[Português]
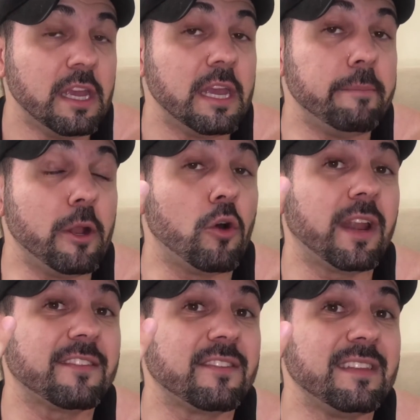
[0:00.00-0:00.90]
e
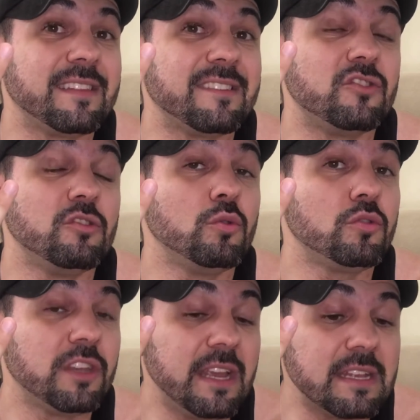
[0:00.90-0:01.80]
melhora a síntese de
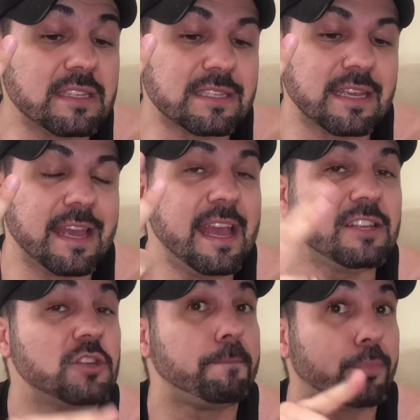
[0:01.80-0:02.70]
nutrientes e
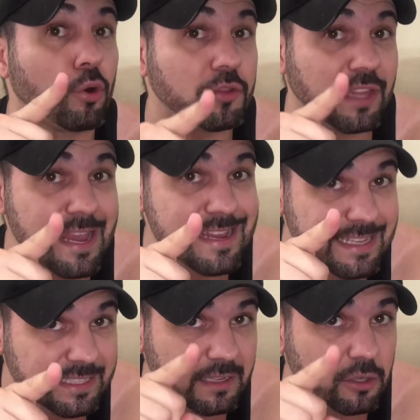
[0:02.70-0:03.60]
de
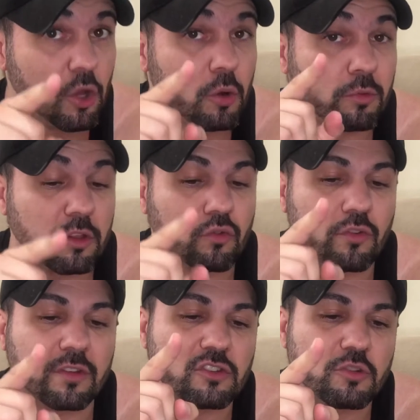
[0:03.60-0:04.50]
proteína, uma das
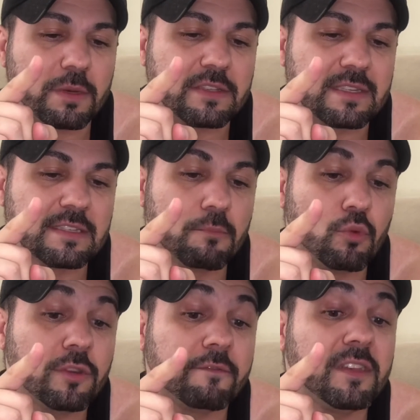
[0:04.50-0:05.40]
coisas que a gente precisa
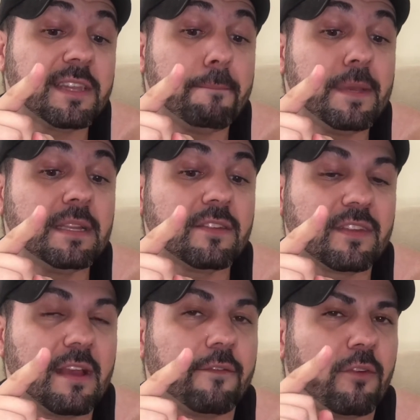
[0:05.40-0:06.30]
muito, a é vitamina
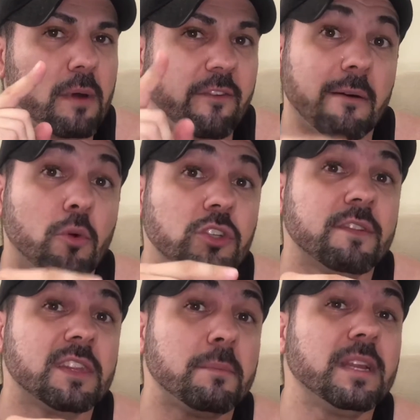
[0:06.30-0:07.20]
C, a famosa
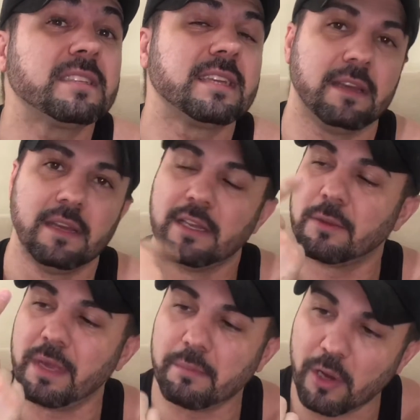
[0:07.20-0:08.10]
vitamina C,
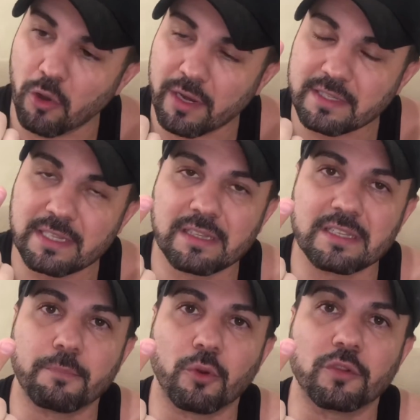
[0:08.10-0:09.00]
também que melhora a
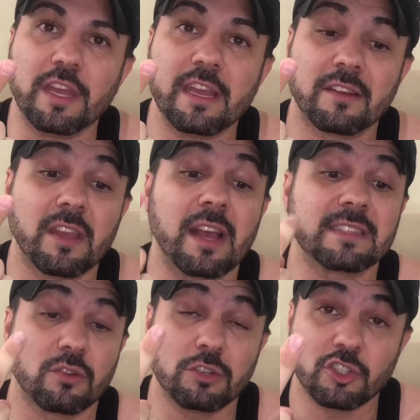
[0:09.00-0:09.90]
síntese proteica, tem
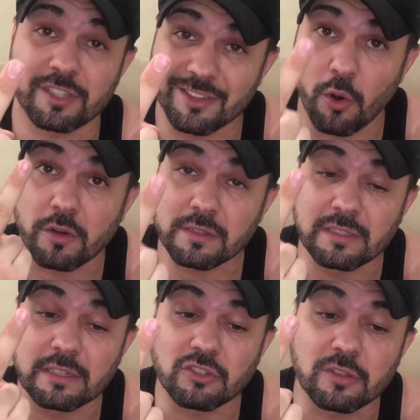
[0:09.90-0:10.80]
ação
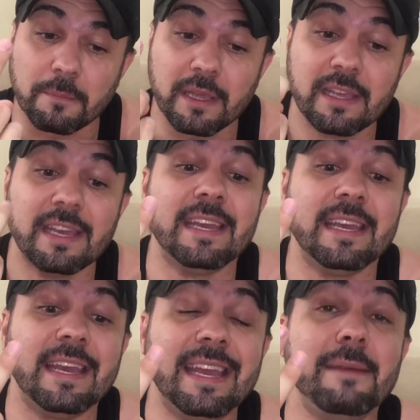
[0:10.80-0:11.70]
antioxidante também
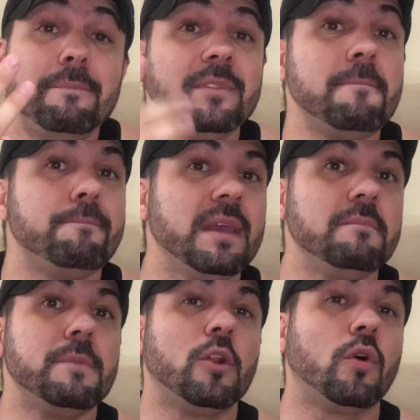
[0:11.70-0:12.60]
e
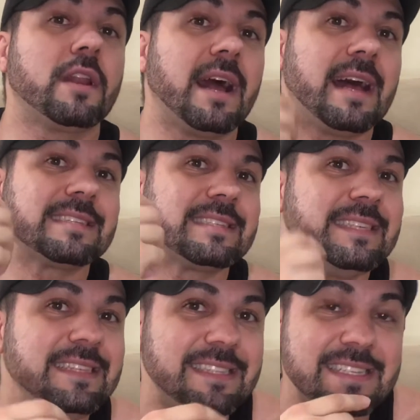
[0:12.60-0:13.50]
também melhora a
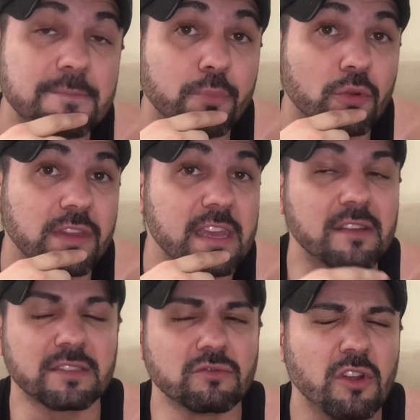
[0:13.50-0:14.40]
síntese
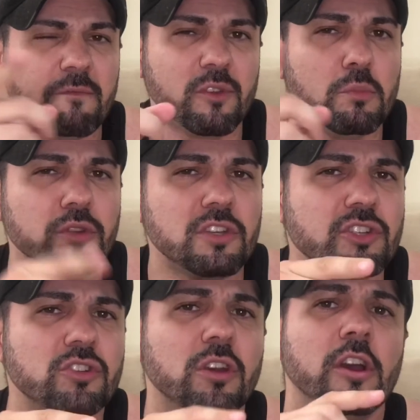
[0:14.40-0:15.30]
proteica. Você já viu muita
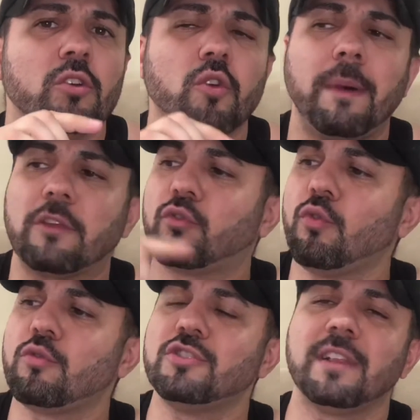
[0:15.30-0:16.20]
gente tomar
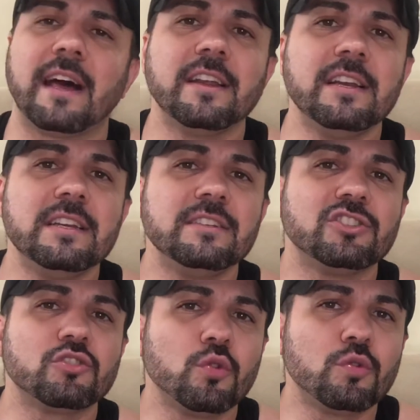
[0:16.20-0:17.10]
suco de
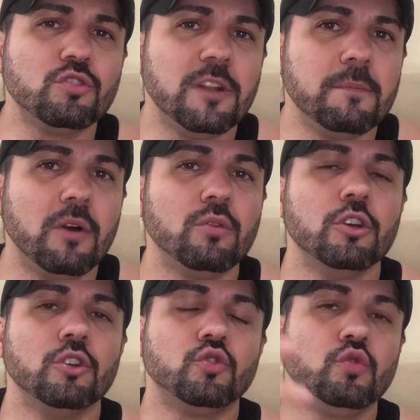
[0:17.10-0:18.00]
laranja, suco de limão
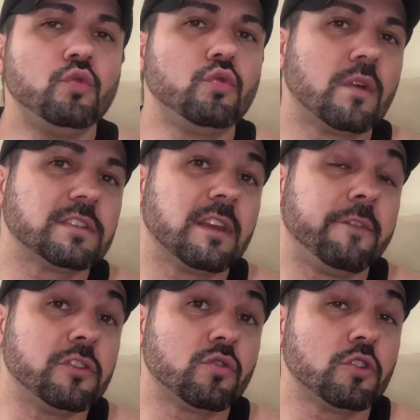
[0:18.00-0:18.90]
junto com as
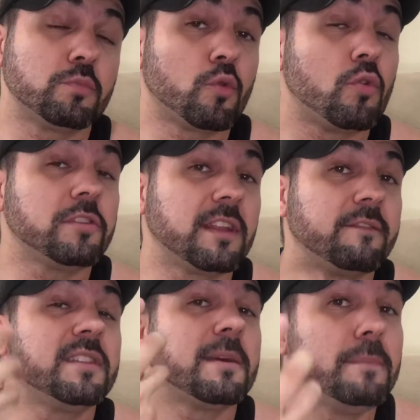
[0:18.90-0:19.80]
refeições por conta da
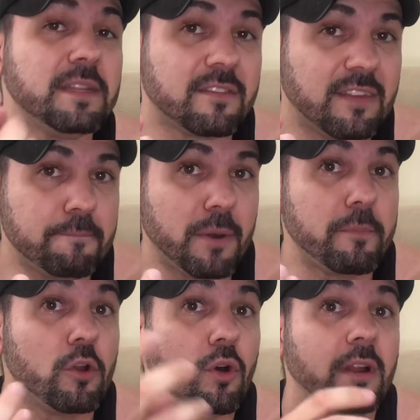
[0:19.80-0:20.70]
vitamina C para
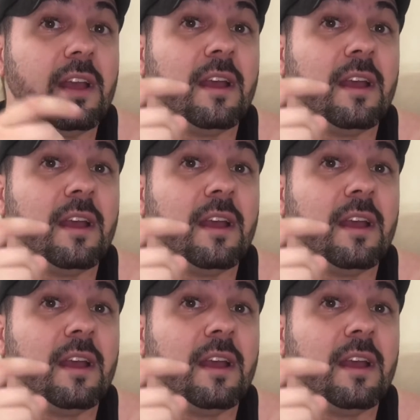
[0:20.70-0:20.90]
melhor